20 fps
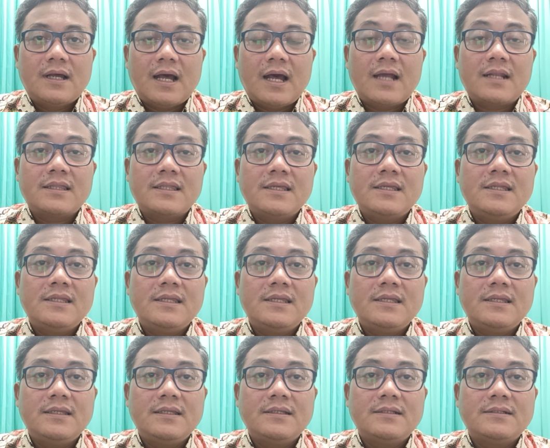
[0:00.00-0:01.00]
Arti
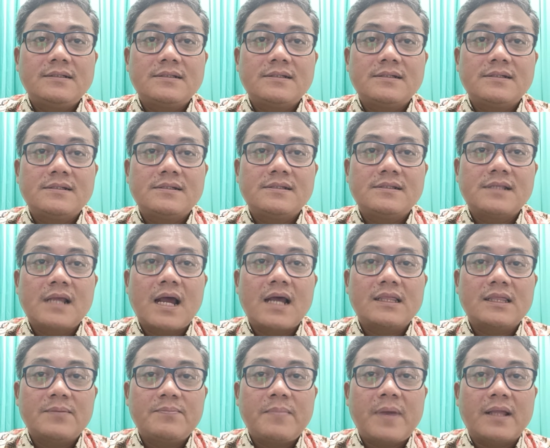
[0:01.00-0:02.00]
ini
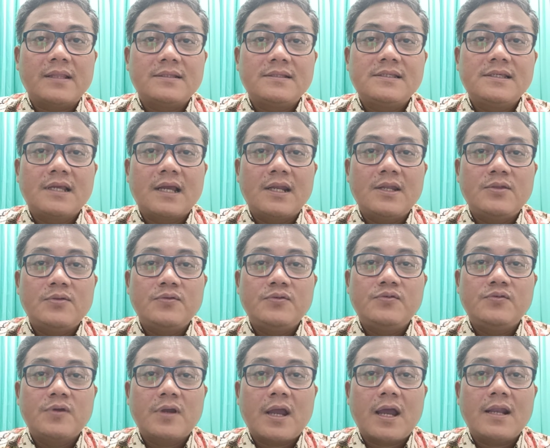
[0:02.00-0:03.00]
sangat tepat jika
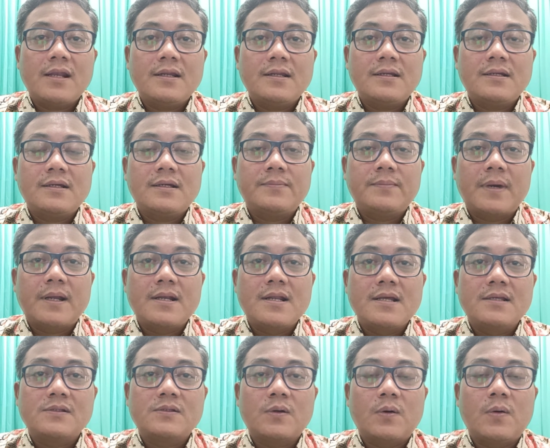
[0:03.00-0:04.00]
ditujukan
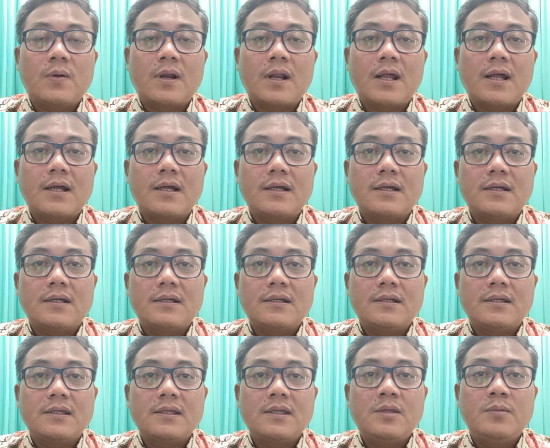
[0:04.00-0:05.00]
kepada seorang
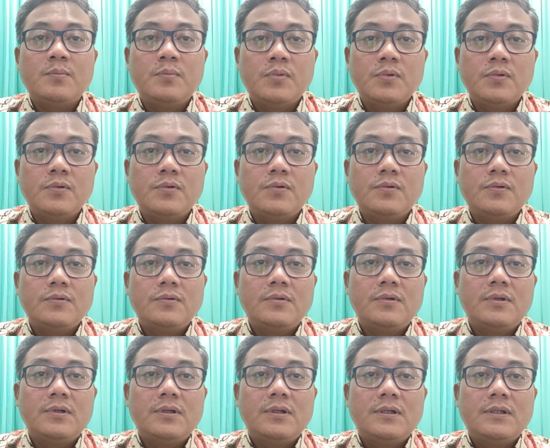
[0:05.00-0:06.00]
ibu
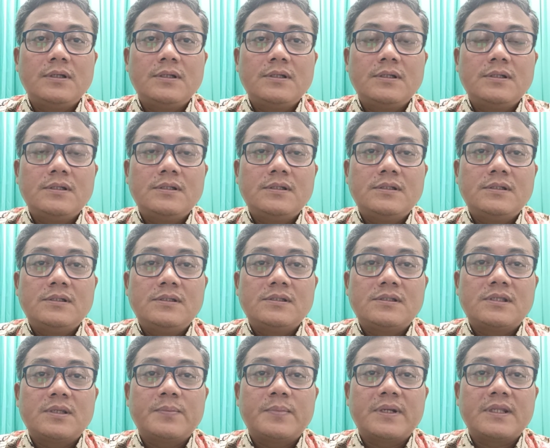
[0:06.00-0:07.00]

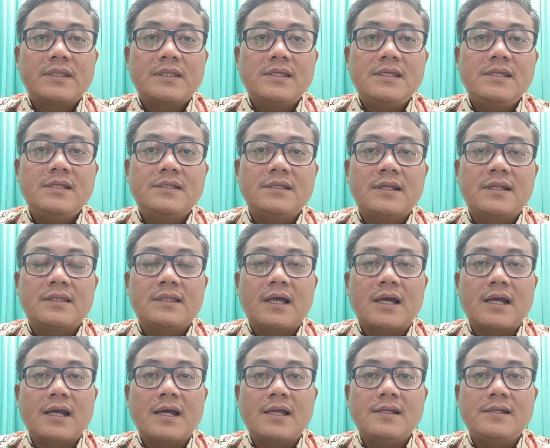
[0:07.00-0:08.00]
seperti
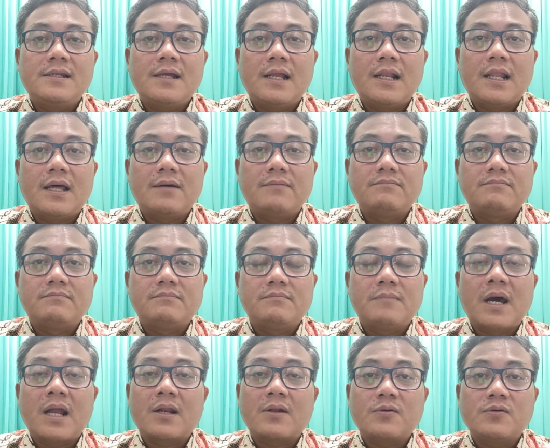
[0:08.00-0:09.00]
diceritakan dalam
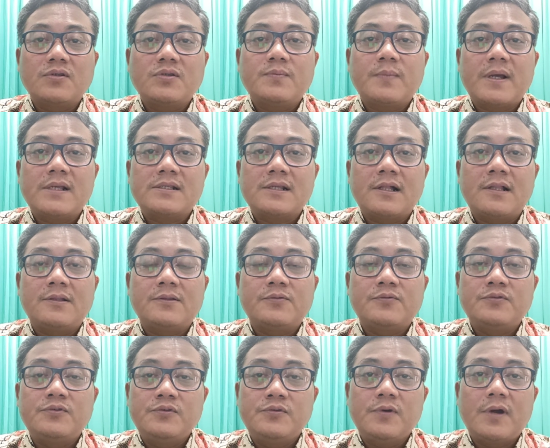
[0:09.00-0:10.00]
Markus pasal
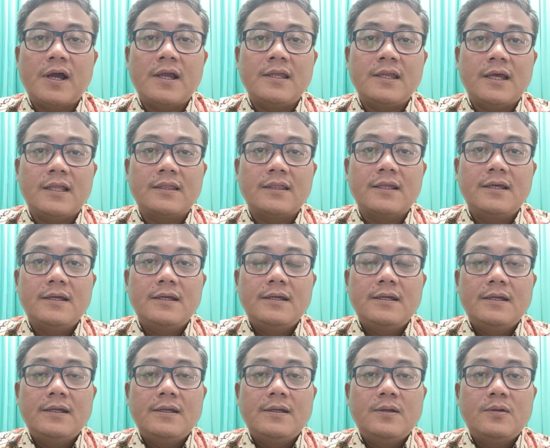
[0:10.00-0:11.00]
7 ayat
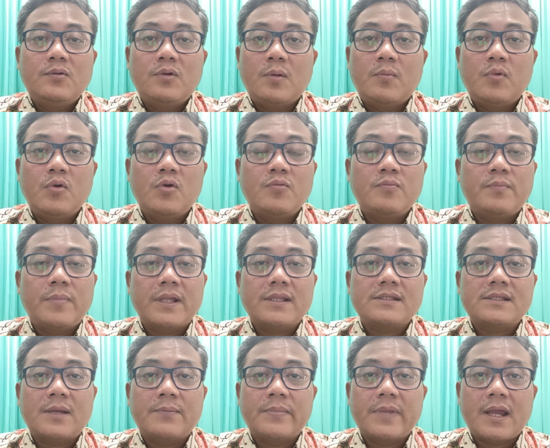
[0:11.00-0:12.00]
24
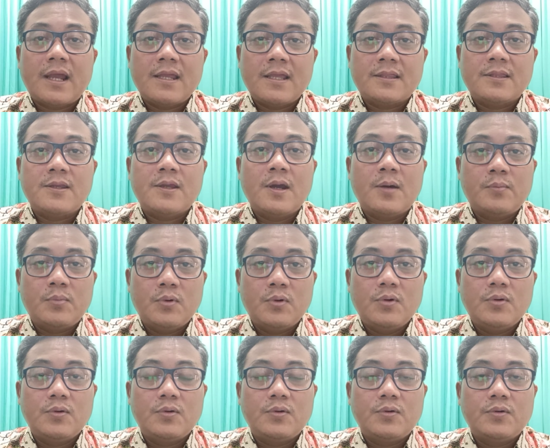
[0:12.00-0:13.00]
sampai ayat 30.